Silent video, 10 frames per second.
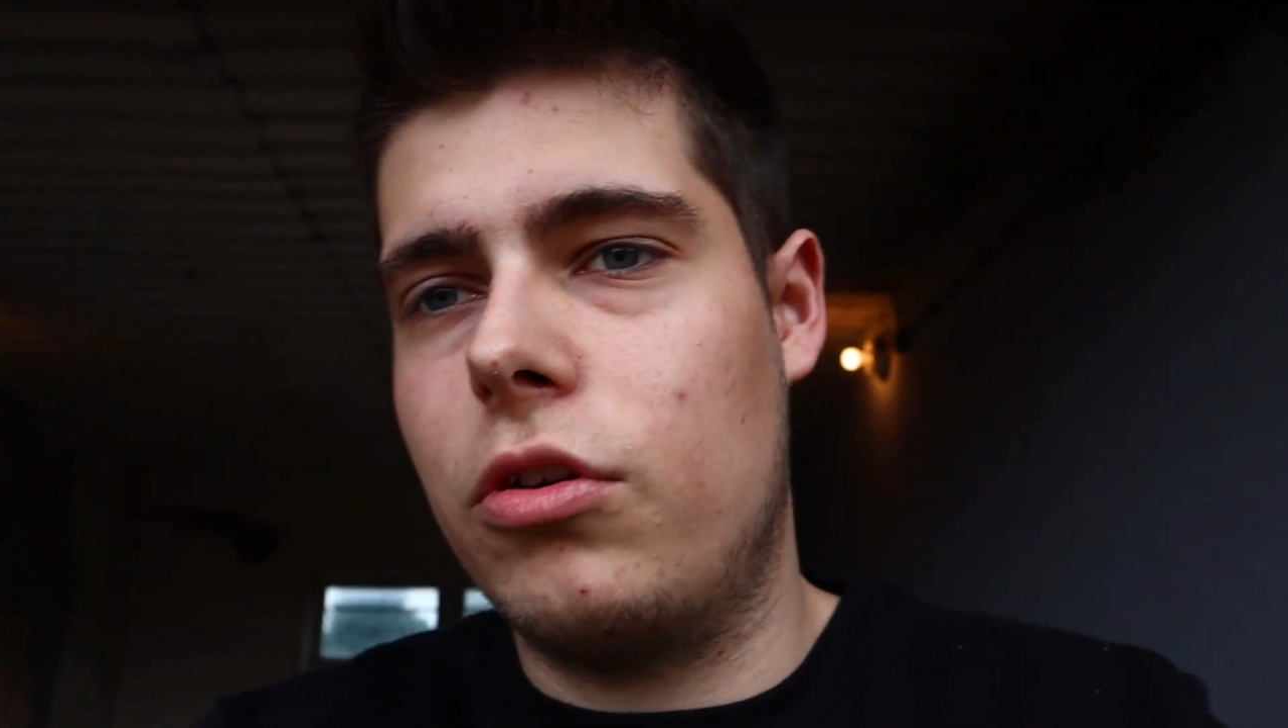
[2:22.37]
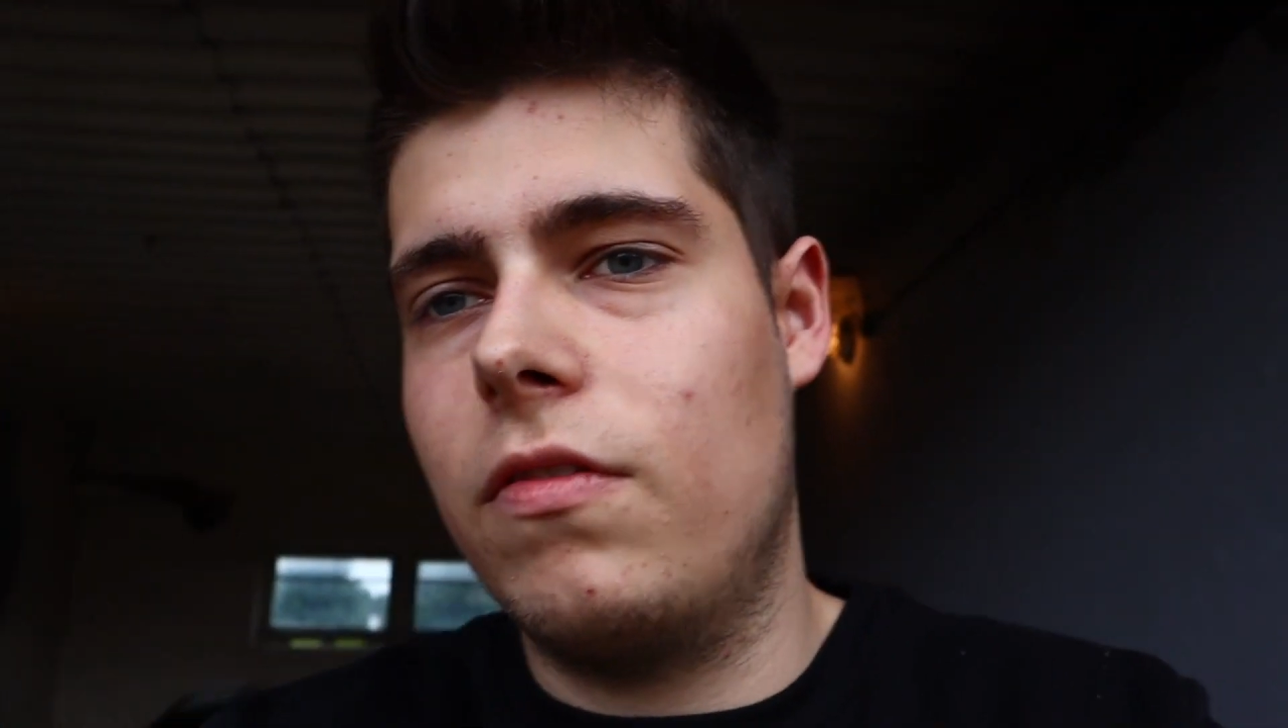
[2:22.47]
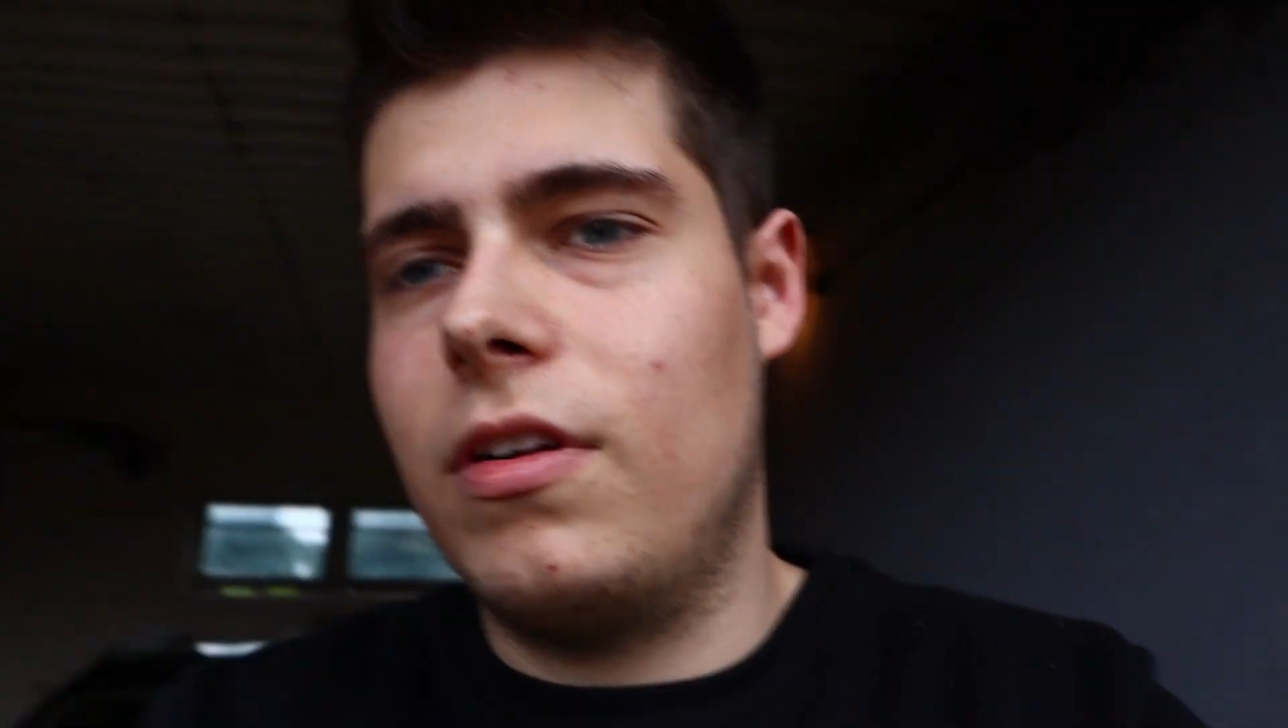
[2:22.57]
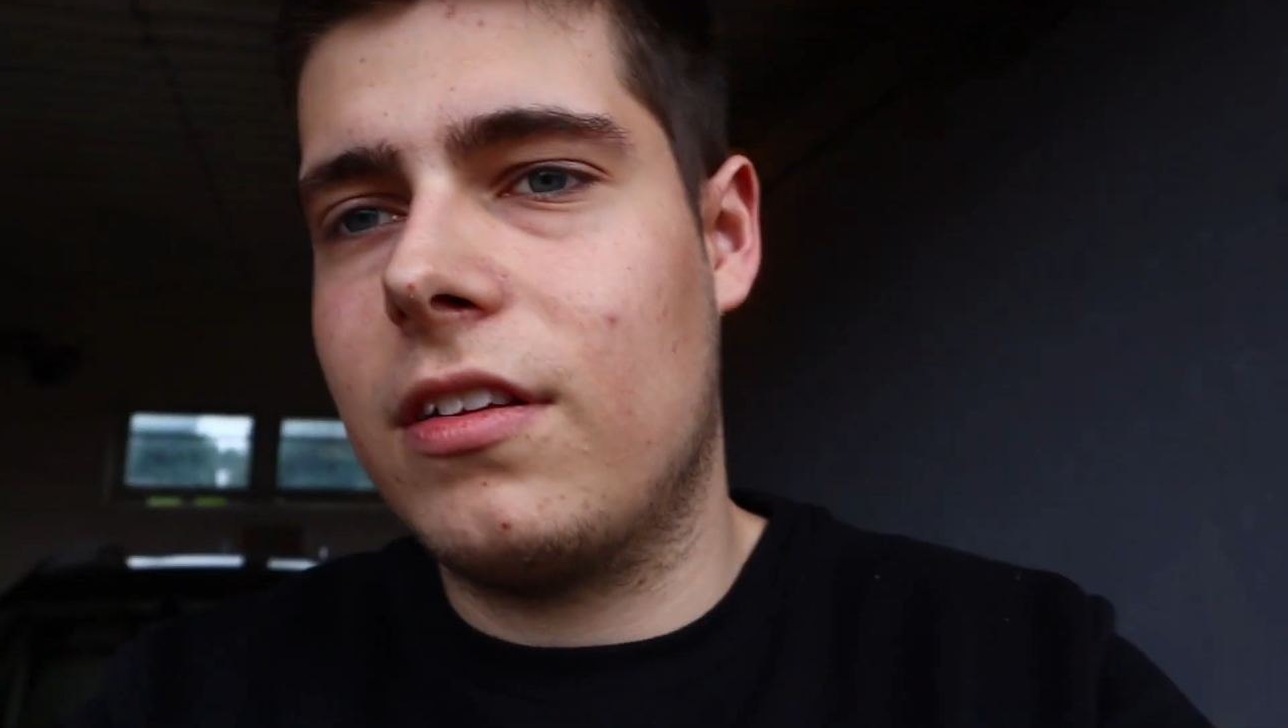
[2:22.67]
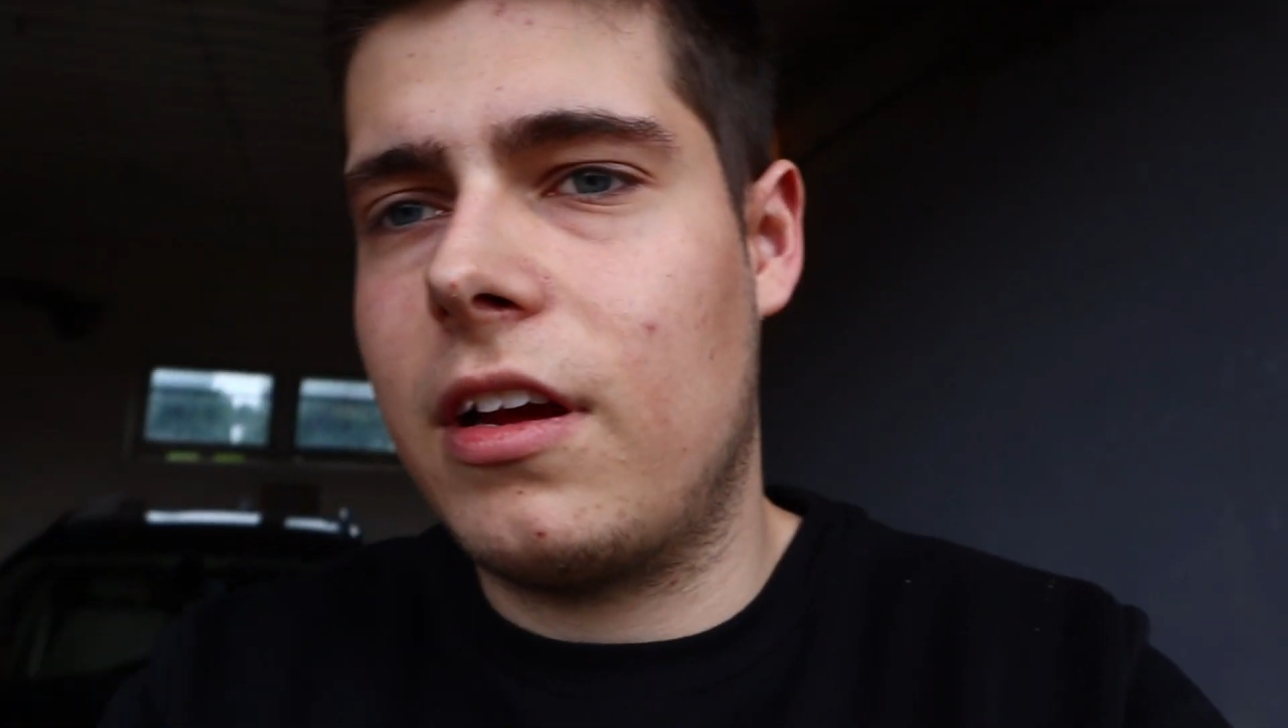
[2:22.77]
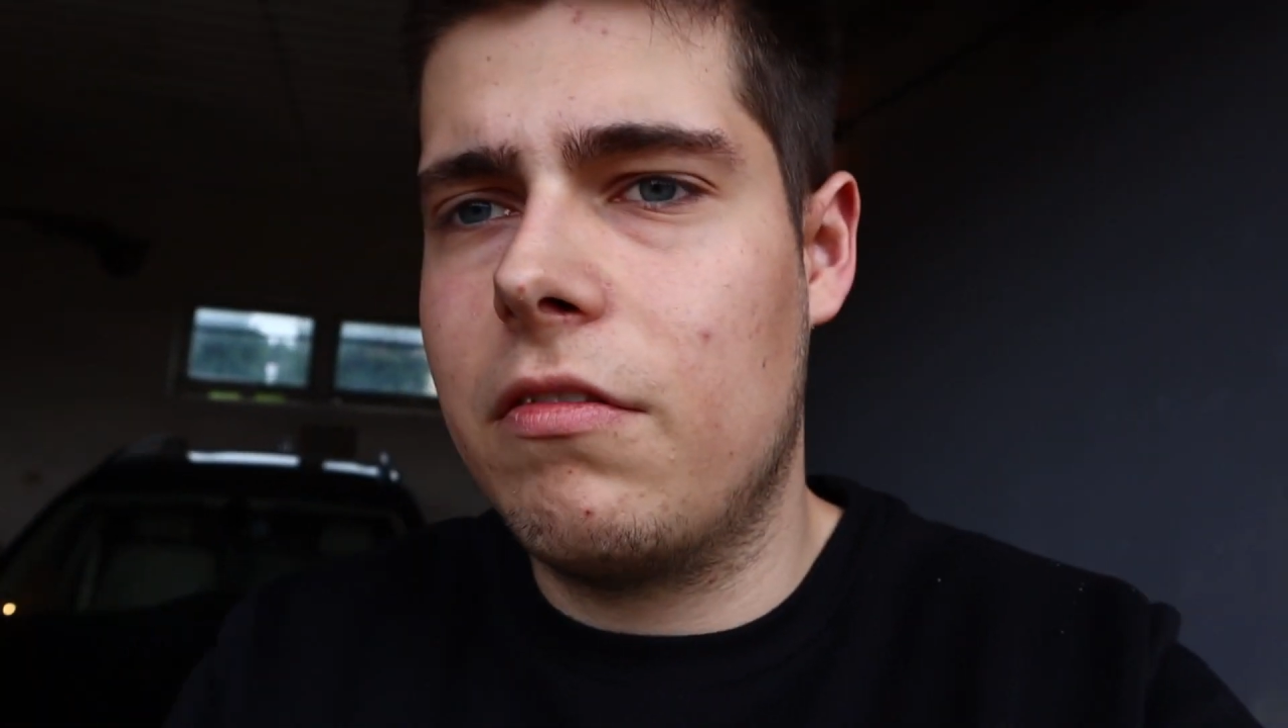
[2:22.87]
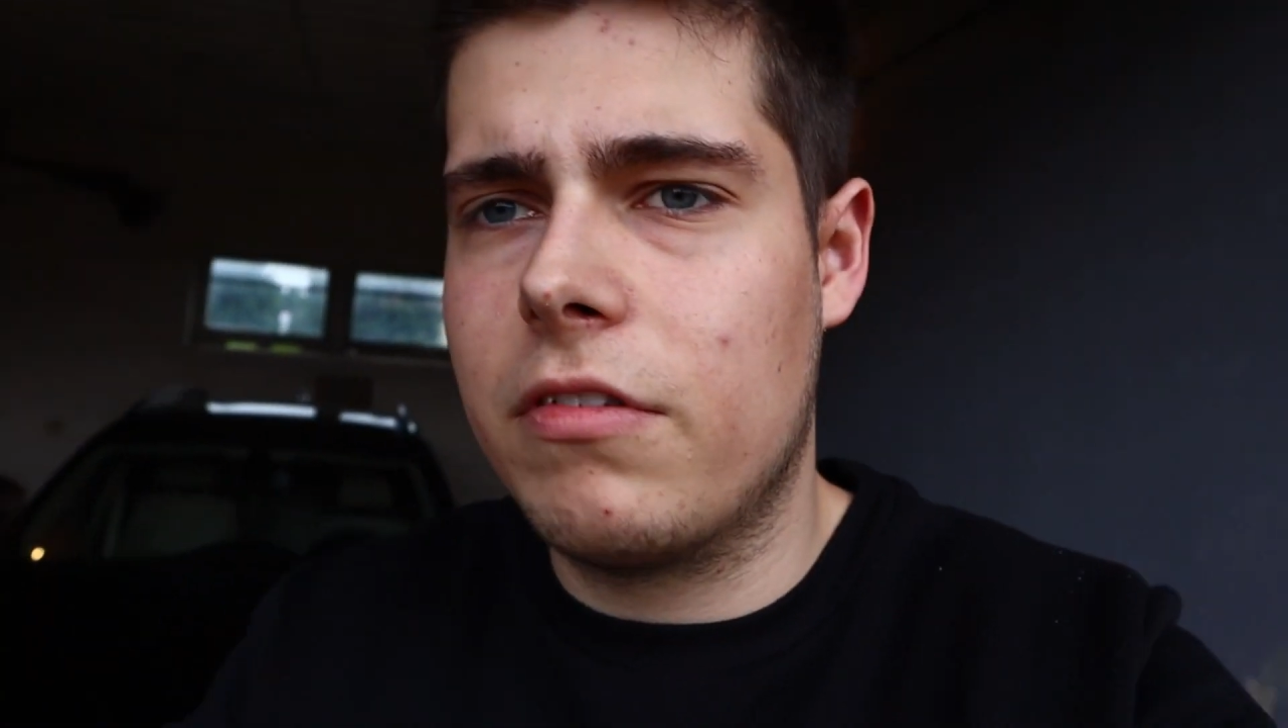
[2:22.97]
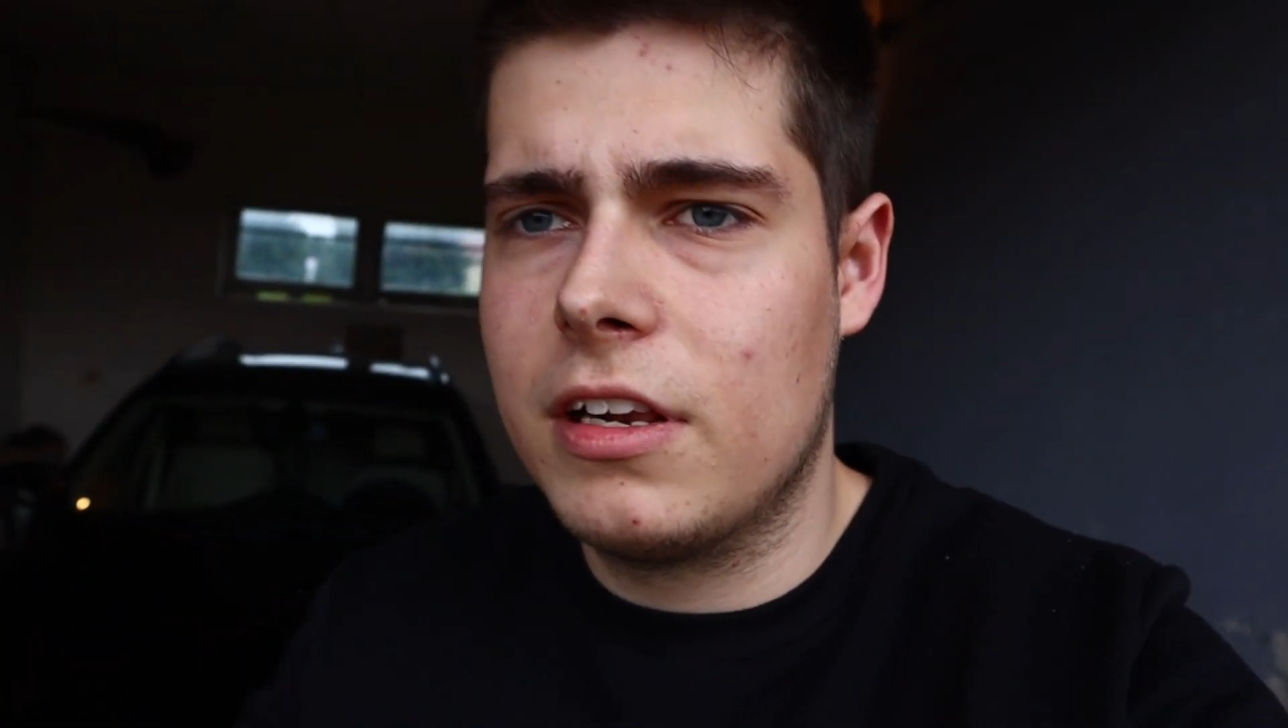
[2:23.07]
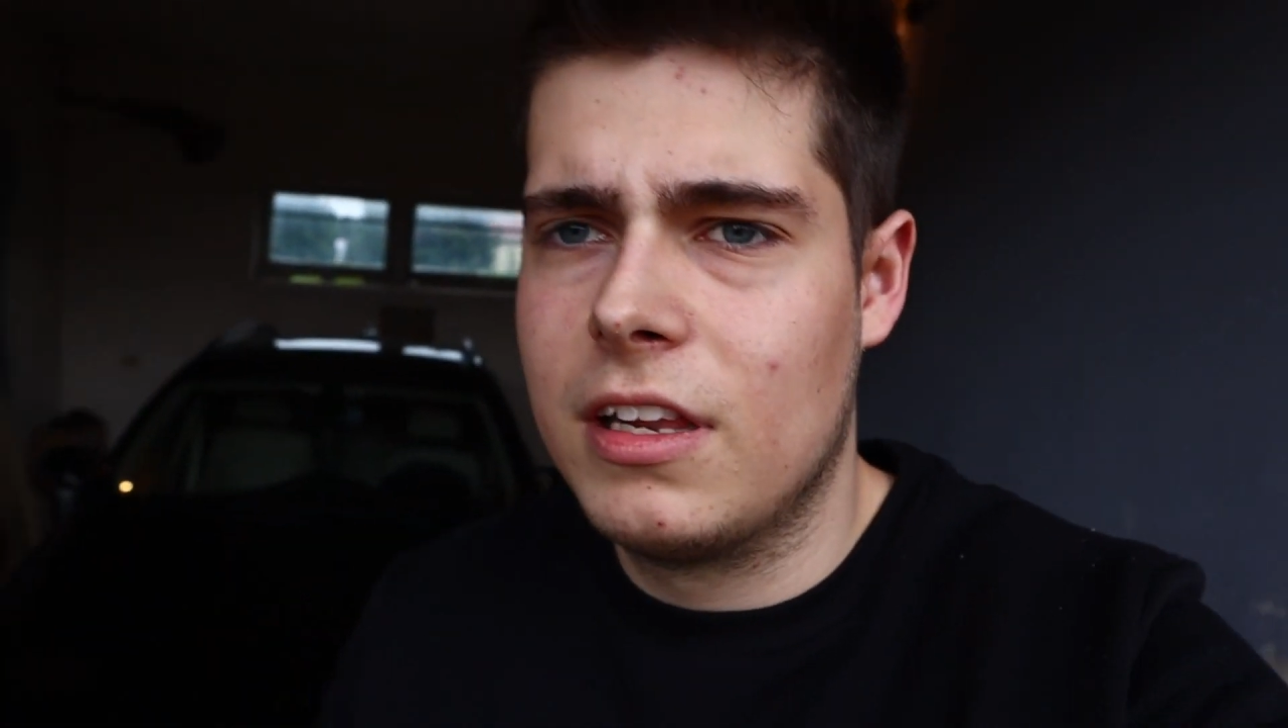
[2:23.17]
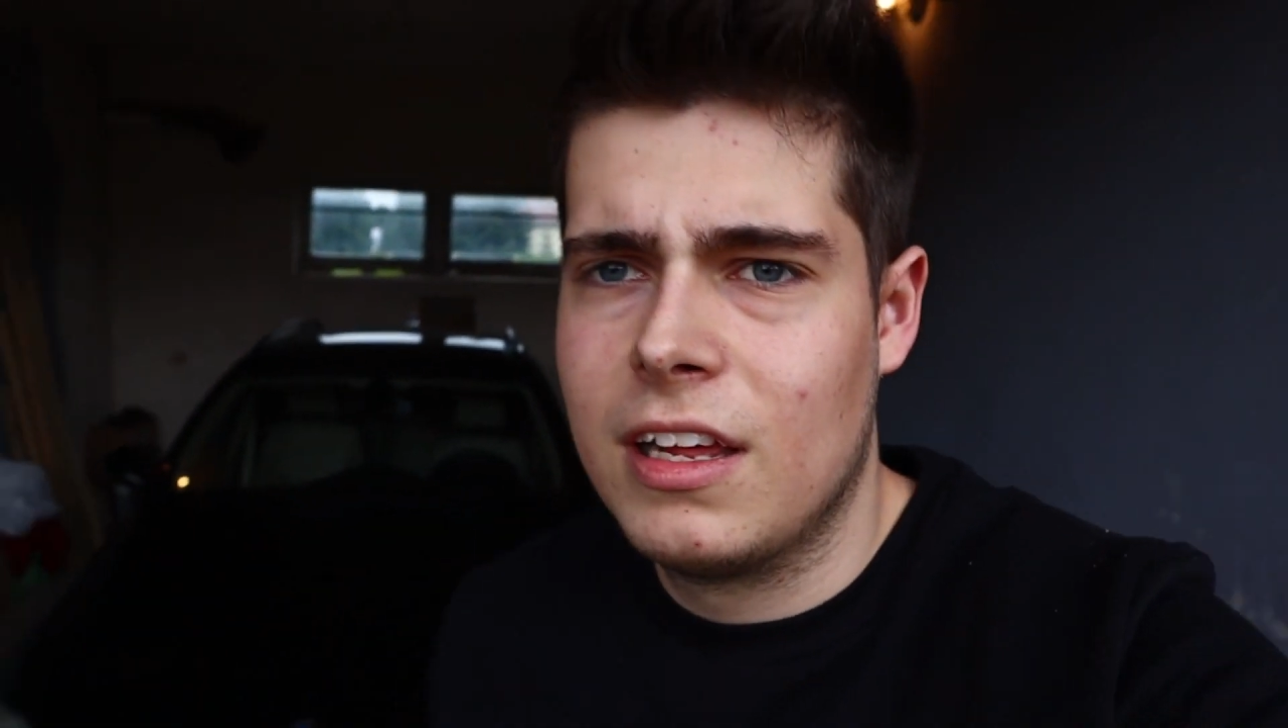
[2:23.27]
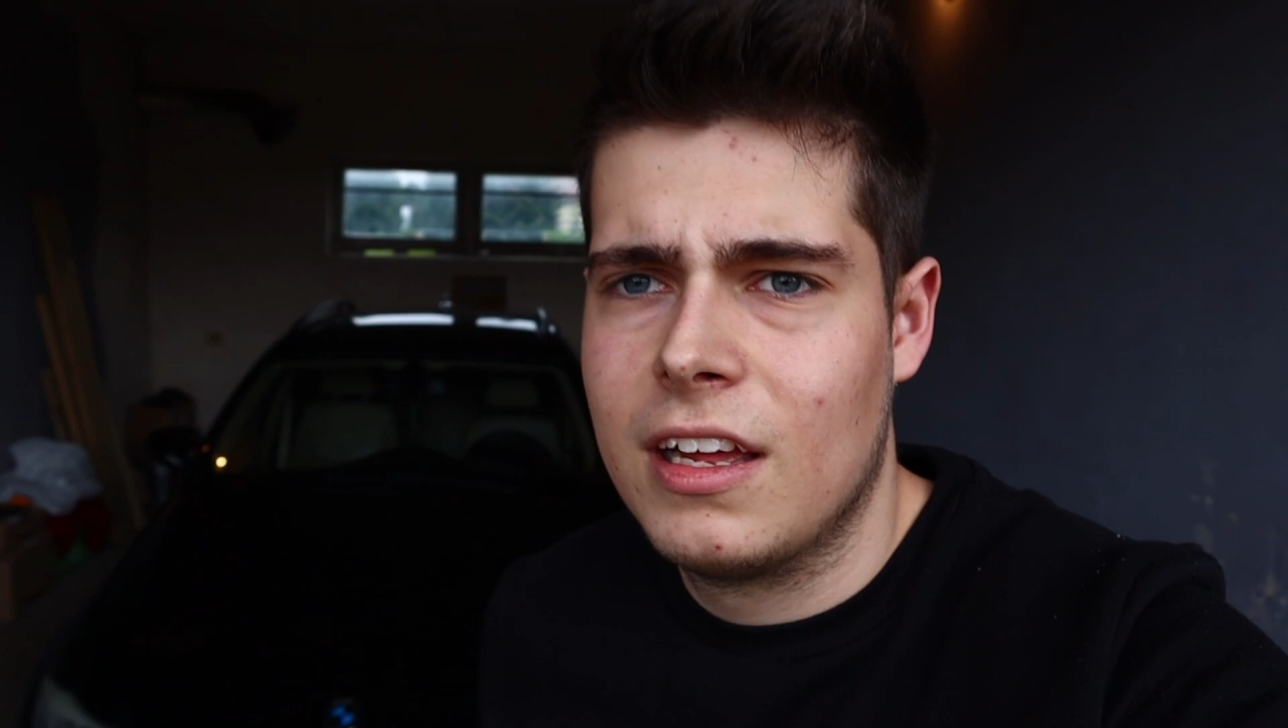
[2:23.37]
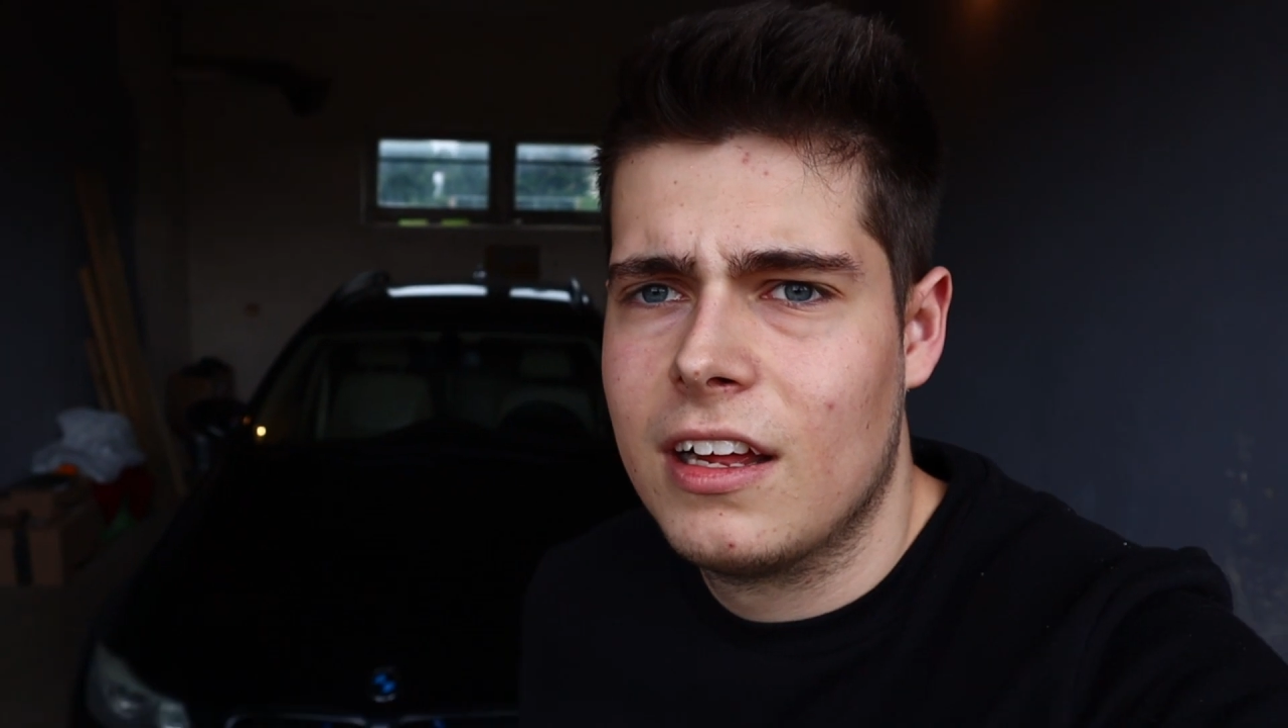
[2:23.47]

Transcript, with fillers: irgendwas einfallen.